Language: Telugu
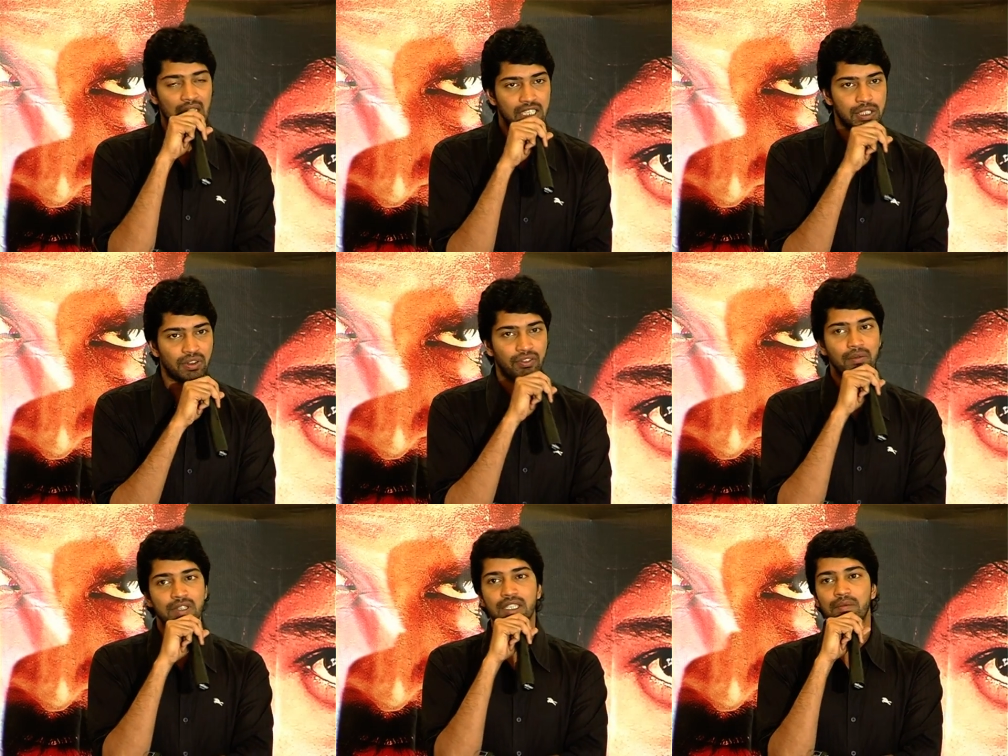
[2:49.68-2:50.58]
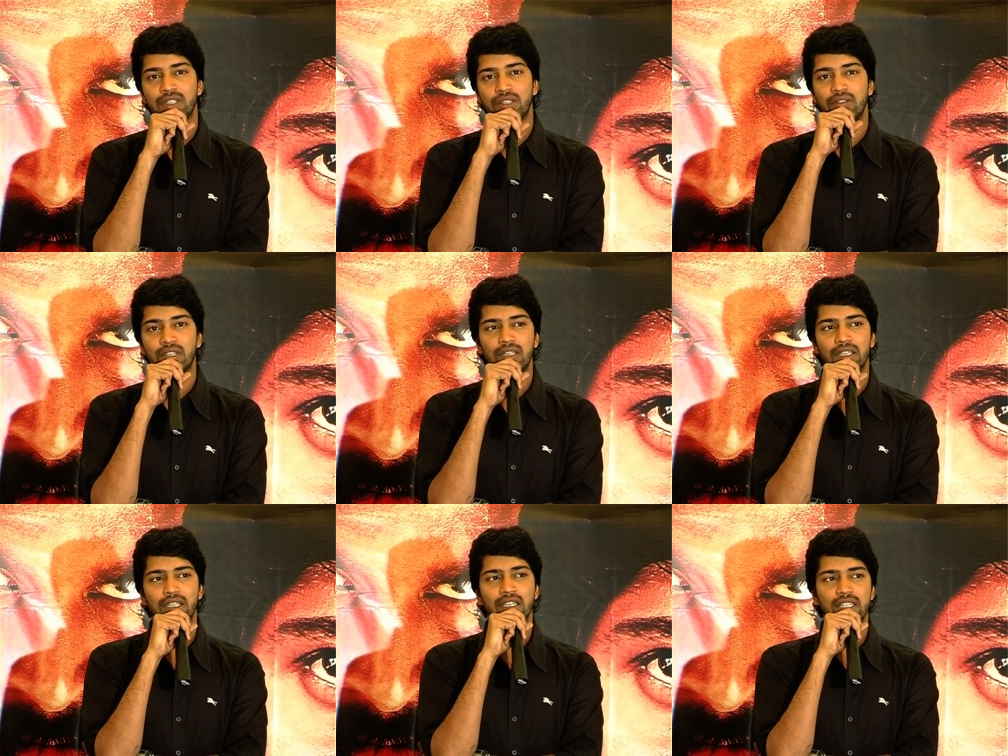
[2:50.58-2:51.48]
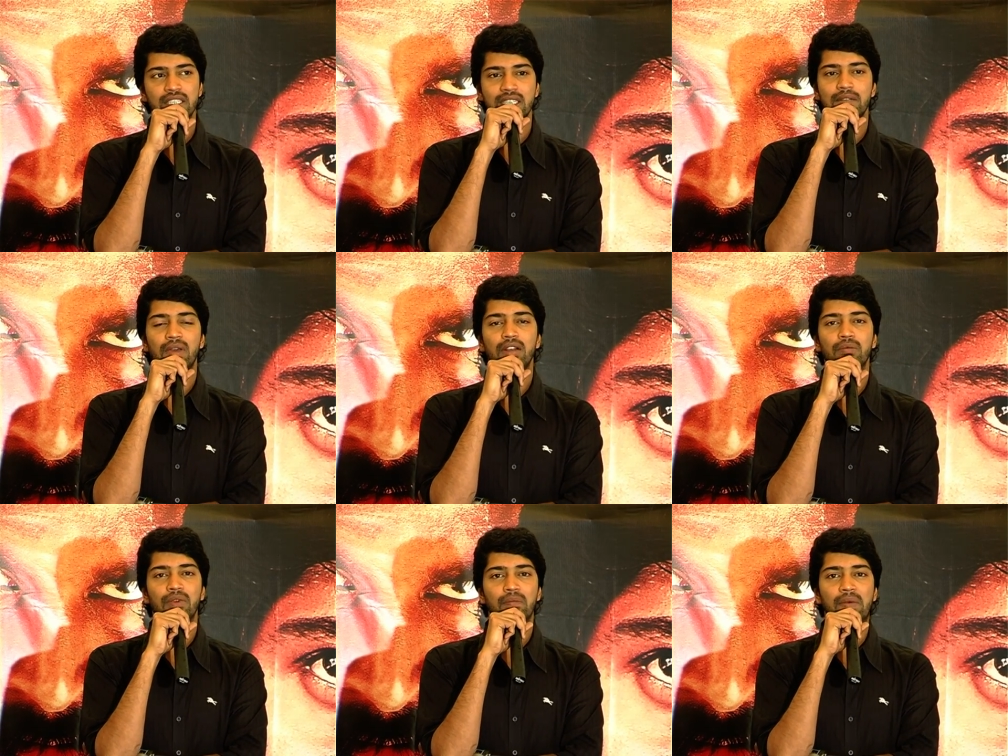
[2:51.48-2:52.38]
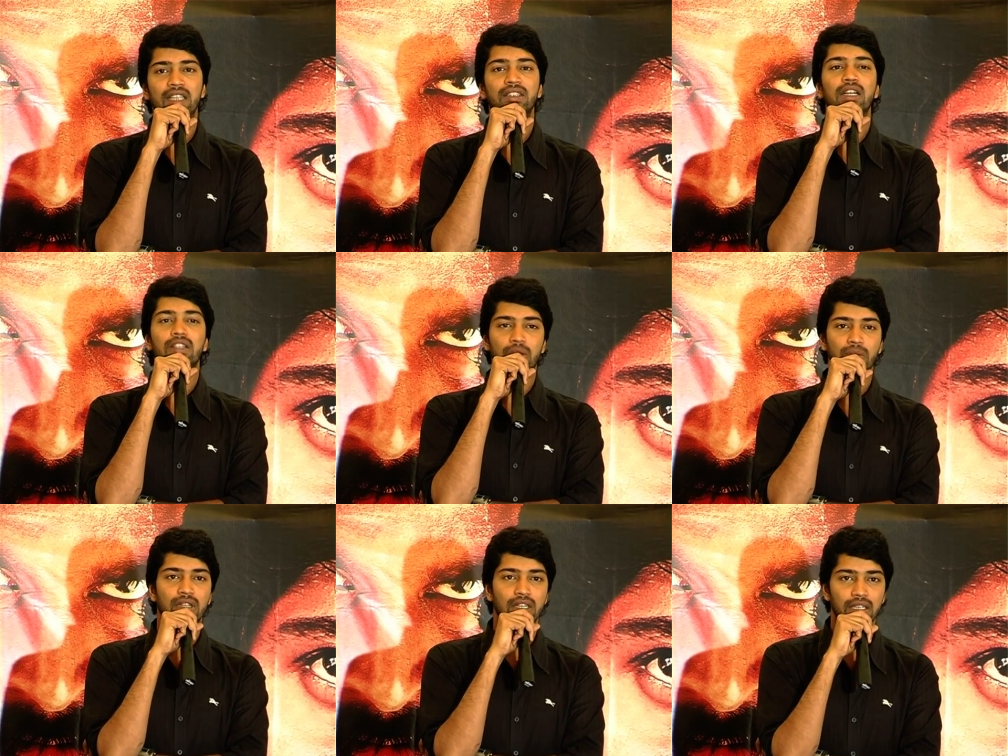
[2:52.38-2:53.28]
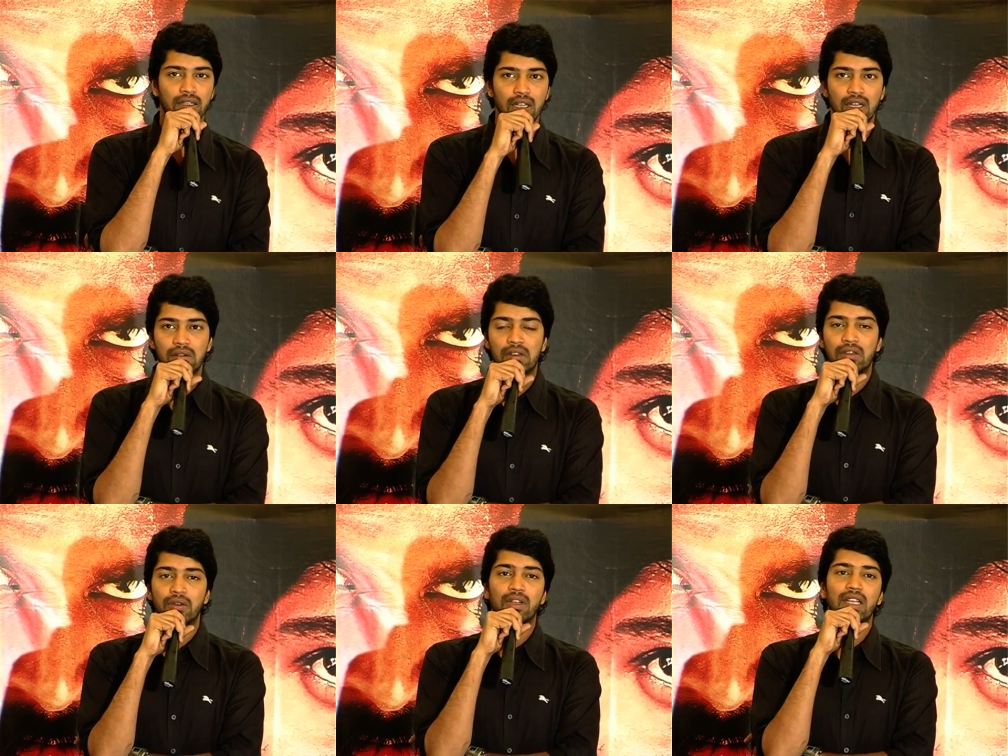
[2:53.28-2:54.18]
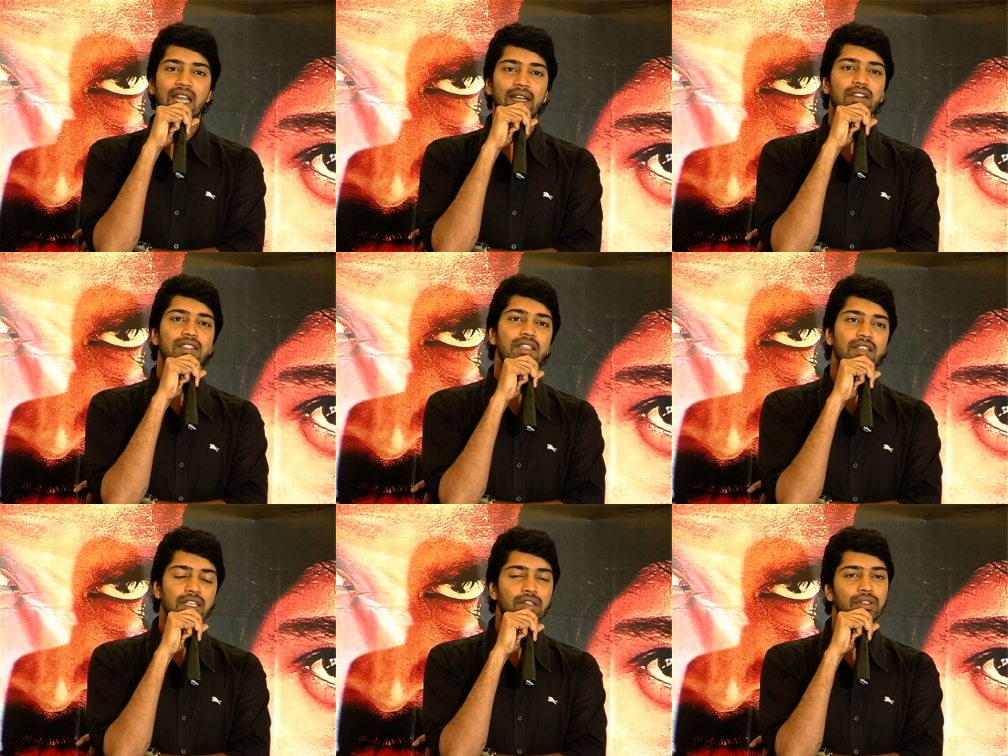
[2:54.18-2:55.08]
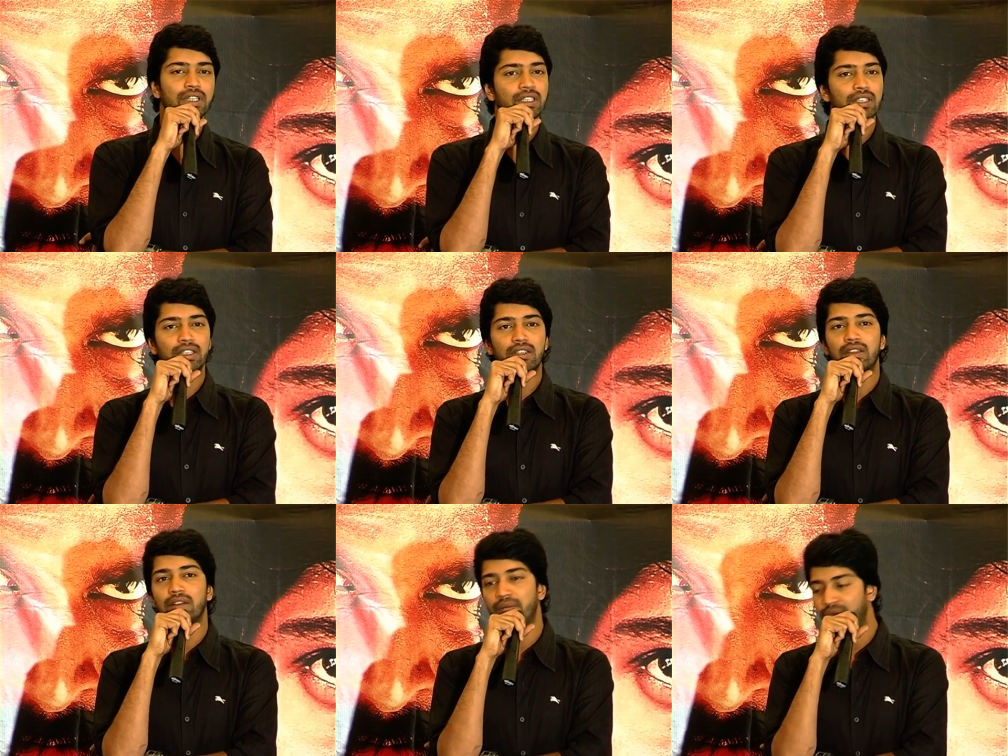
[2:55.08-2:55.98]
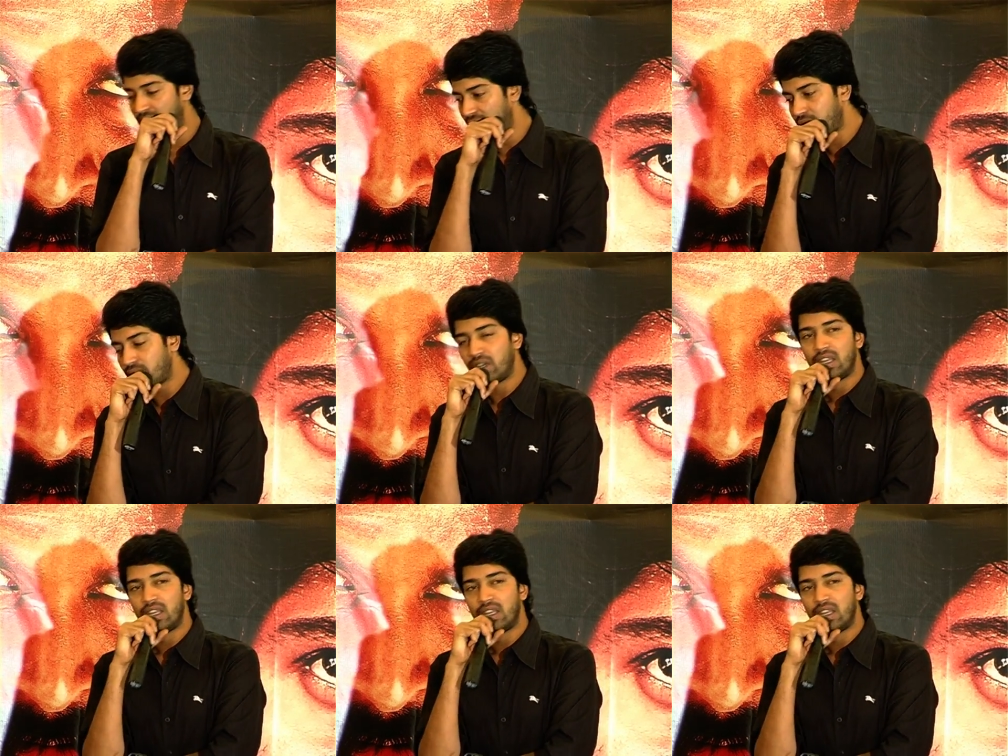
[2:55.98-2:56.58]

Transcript: ఆర్టిస్ట్ పర్ఫార్మెన్స్గా మెచ్చుకుంటున్నారు ఎందుకంటే ఈ సినిమాలో పాత్రలు తక్కువ అంటే టోటల్ క్యారెక్టర్స్ నేను శశి గారు